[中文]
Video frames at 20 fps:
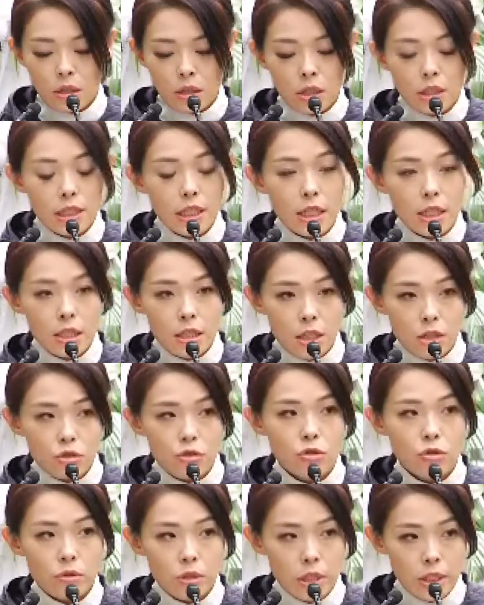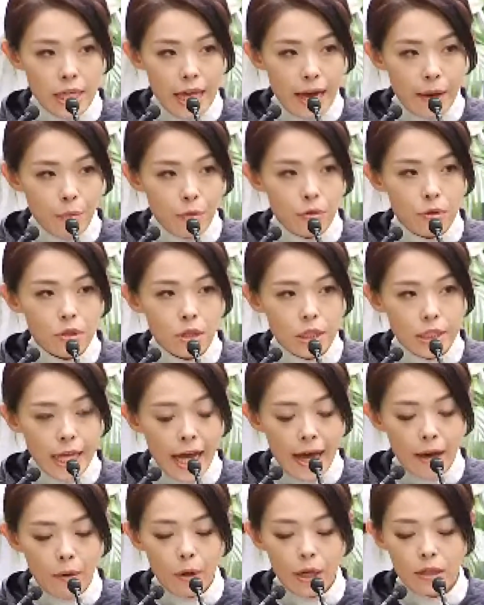而且严重的压迫了
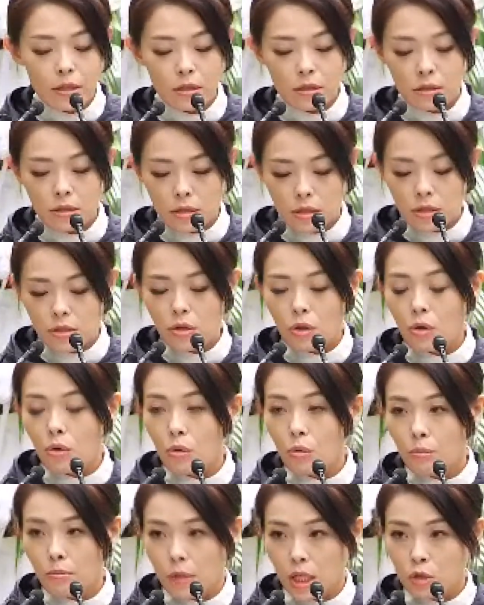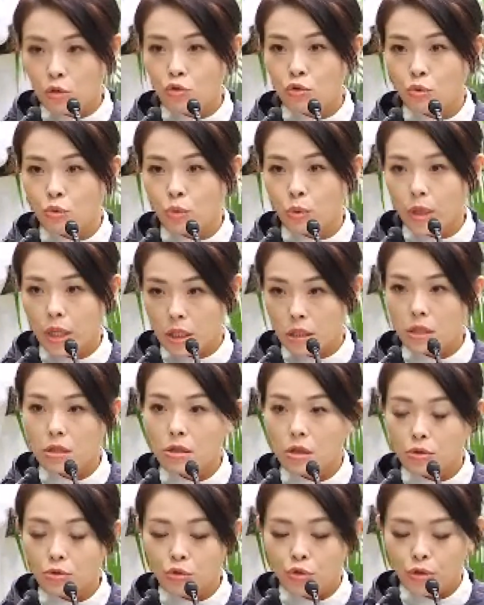台湾的自由、民主以及
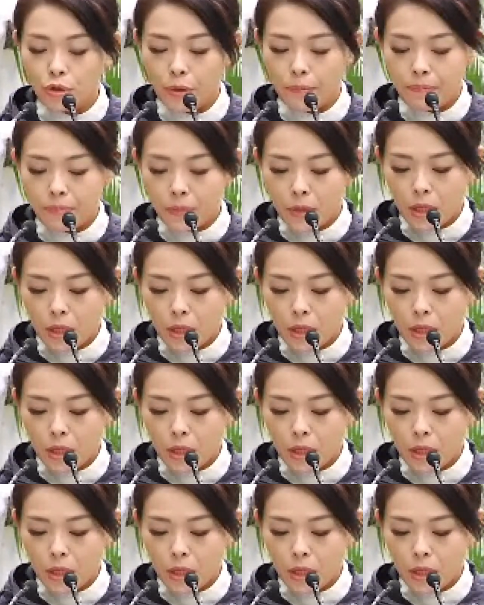人权。